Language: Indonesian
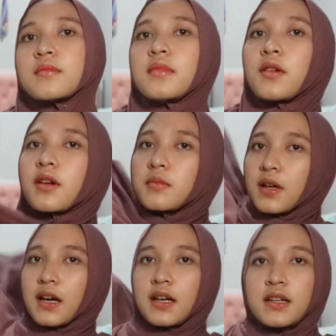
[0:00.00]
bawa ke
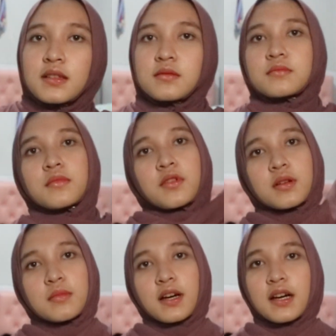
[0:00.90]
belakang bawa ke
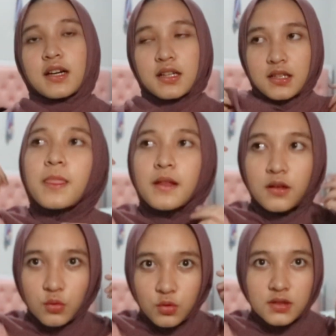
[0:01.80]
belakang
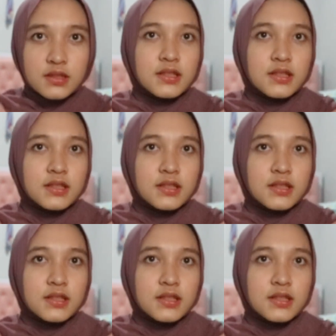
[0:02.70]
terus